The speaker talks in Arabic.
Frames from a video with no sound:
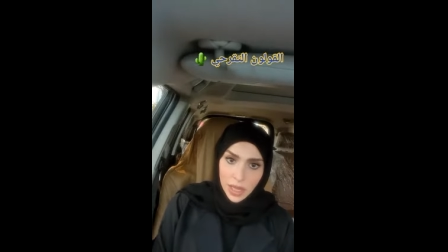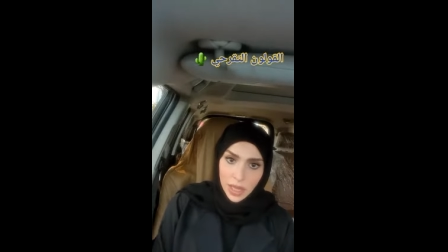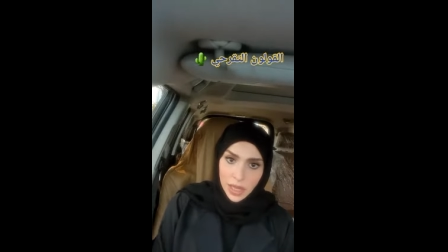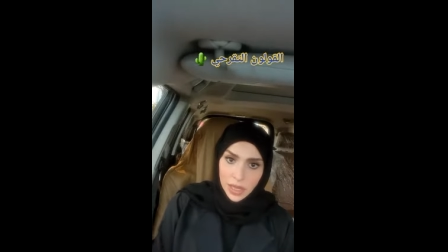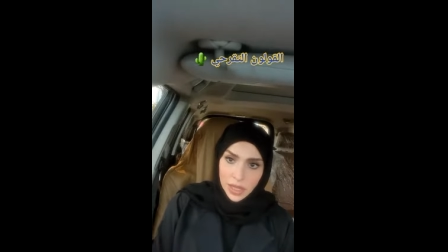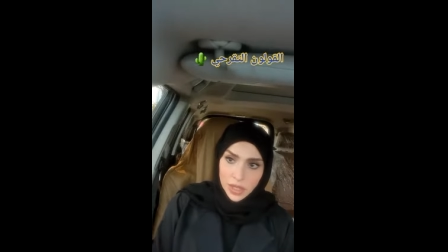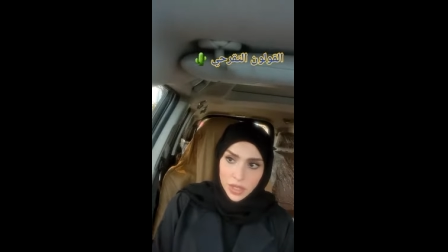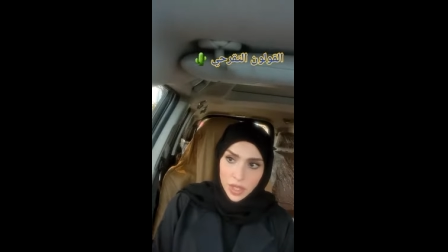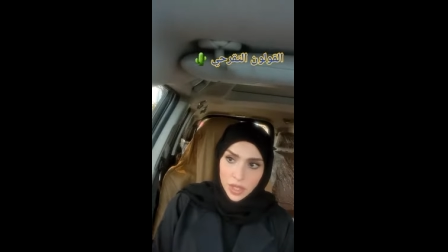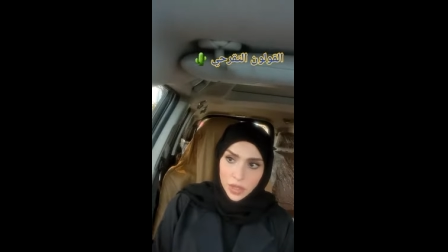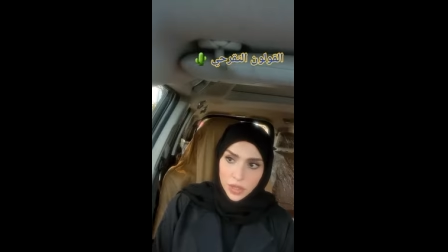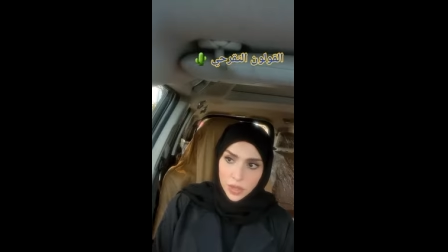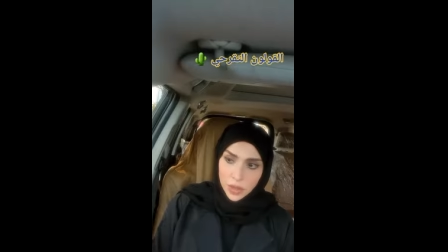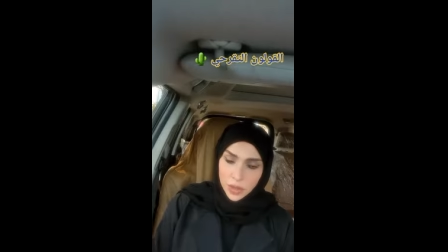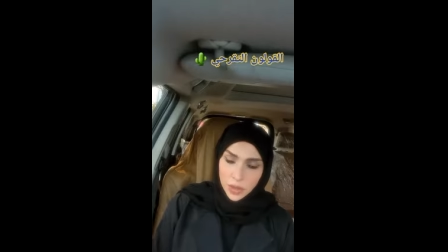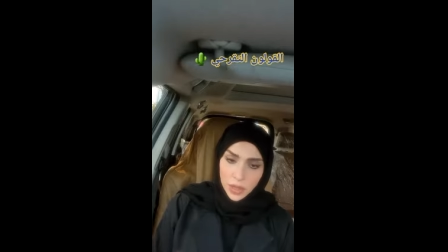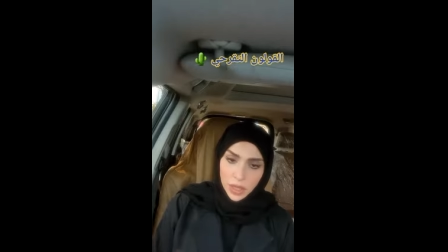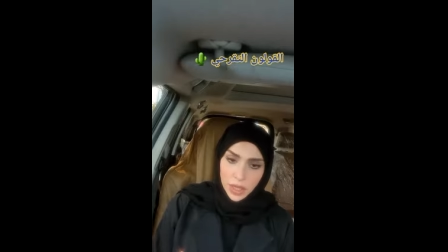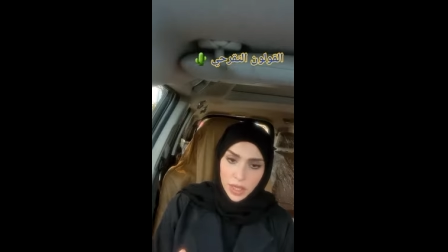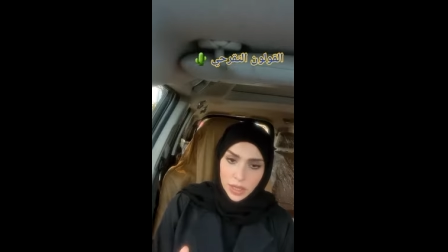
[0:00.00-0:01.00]
علشان
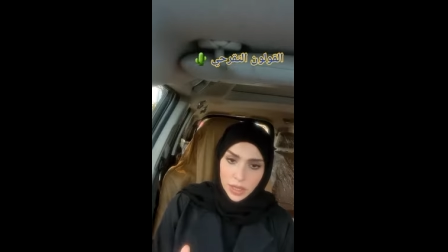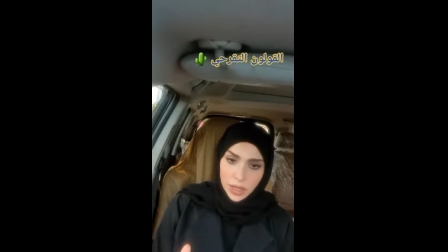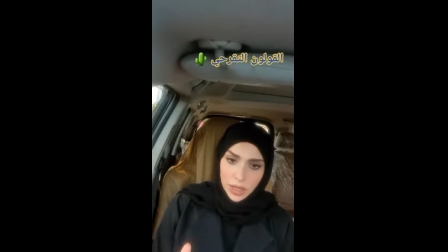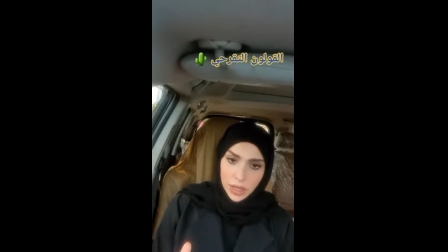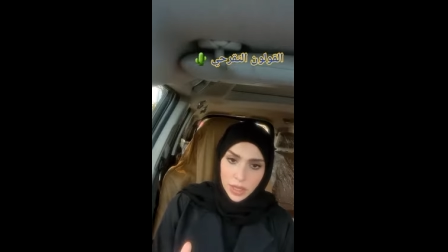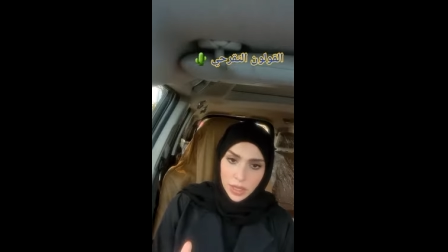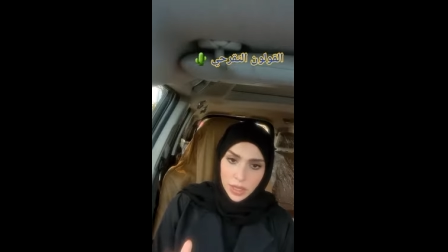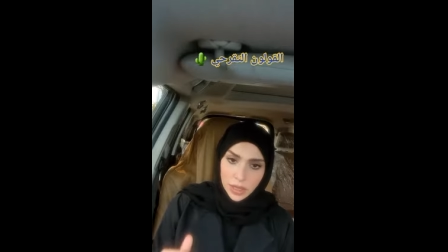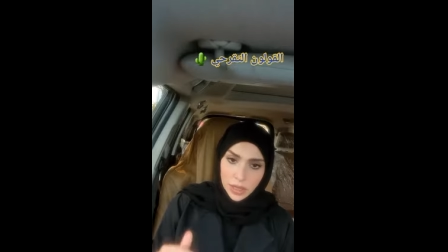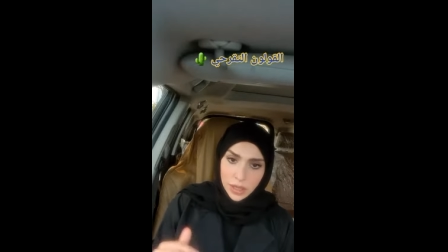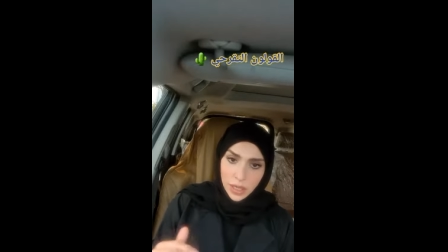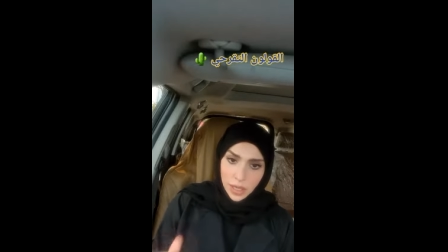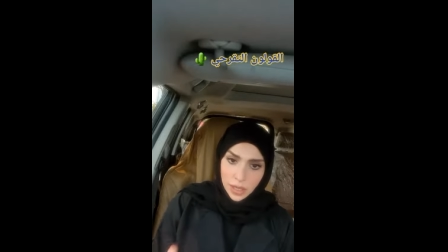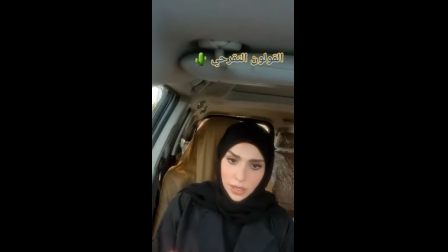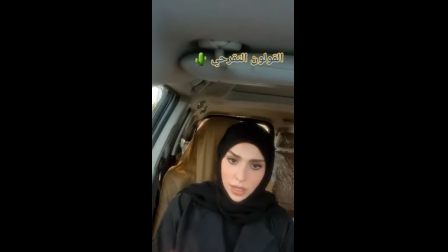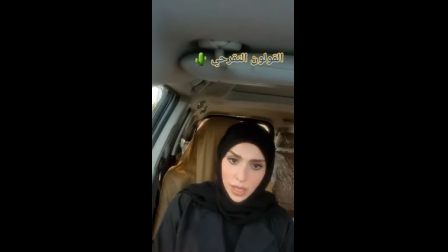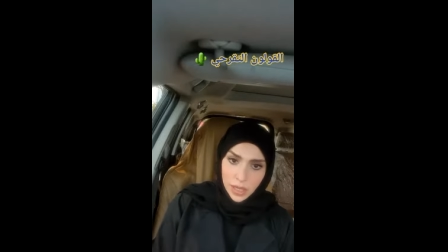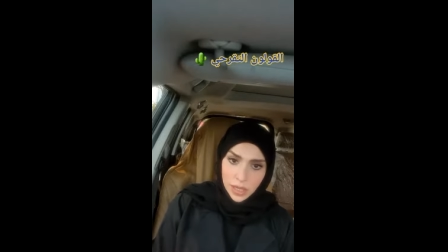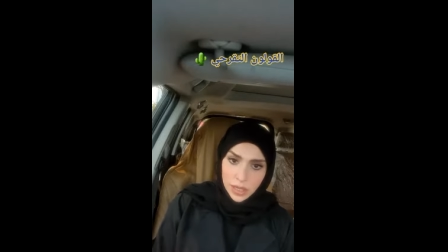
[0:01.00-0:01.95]
تر يعني تقعد على